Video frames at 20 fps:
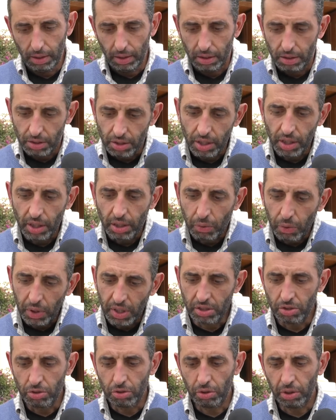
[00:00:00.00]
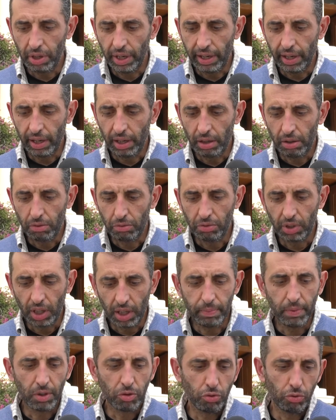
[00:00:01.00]
Sì, questo è un
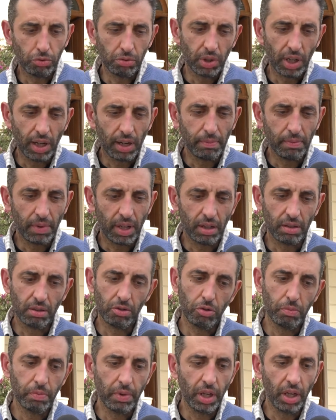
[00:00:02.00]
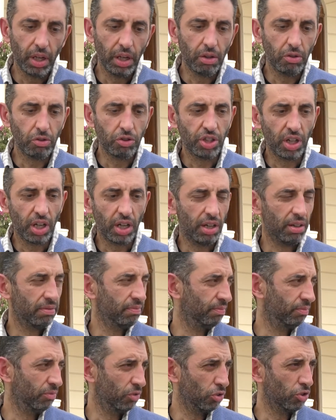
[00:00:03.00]
dramma su un dramma, come ho già,
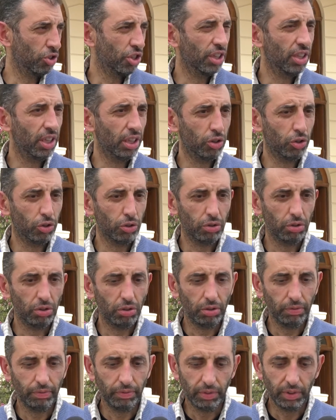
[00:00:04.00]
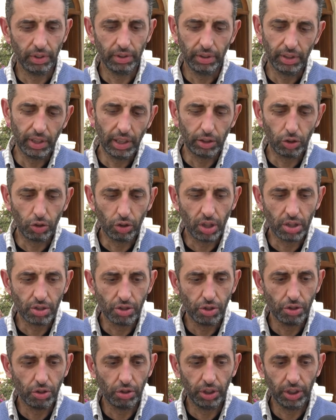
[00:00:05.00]
ho già detto in altre
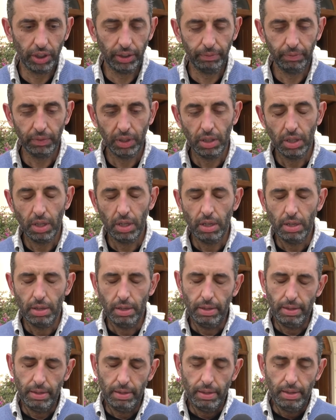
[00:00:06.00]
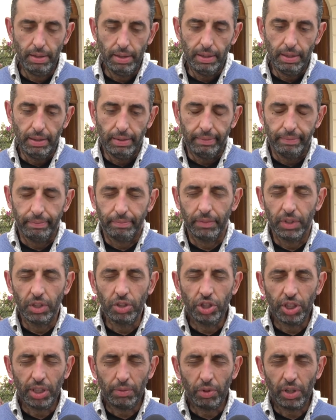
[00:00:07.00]
occasioni.
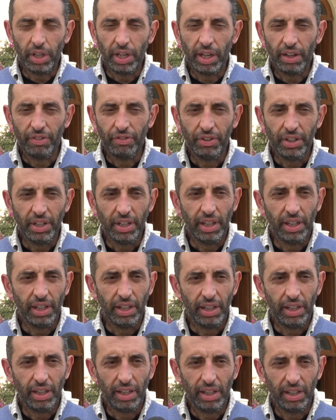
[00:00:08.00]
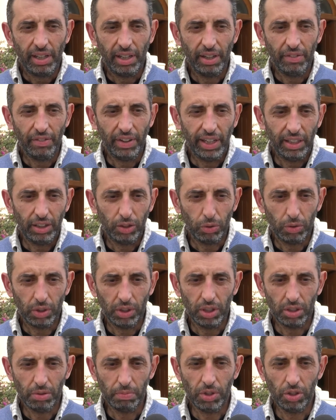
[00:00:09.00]
Diciamo che a fine evento,
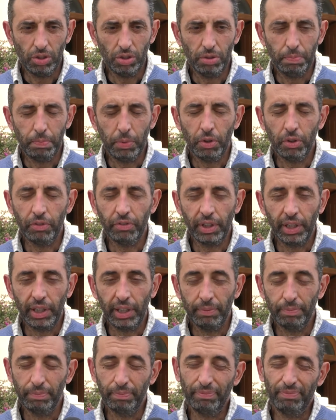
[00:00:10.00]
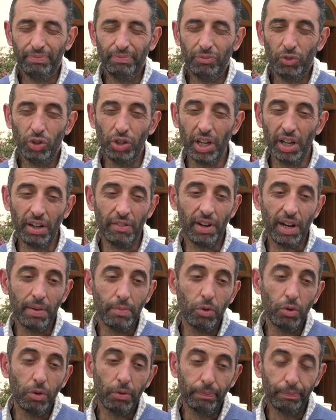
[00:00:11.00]
quando ha smesso di piovere, non
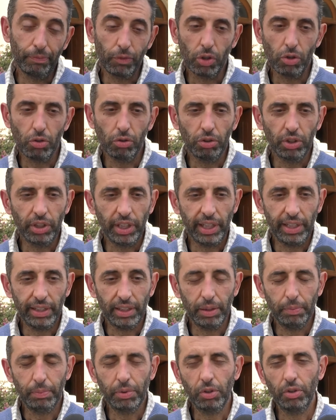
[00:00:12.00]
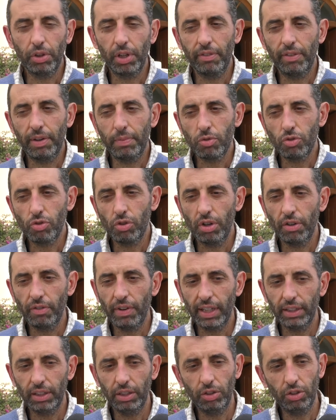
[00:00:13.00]
eravamo contenti, però eravamo
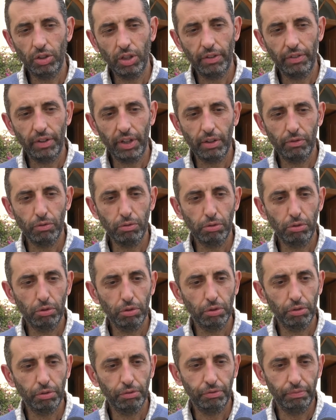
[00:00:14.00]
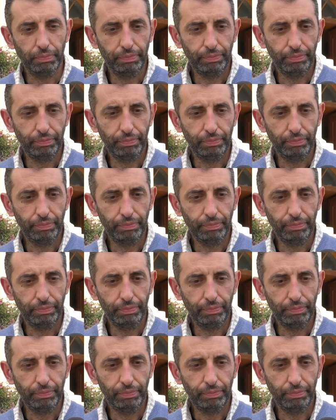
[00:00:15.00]
sollevati di non aver avuto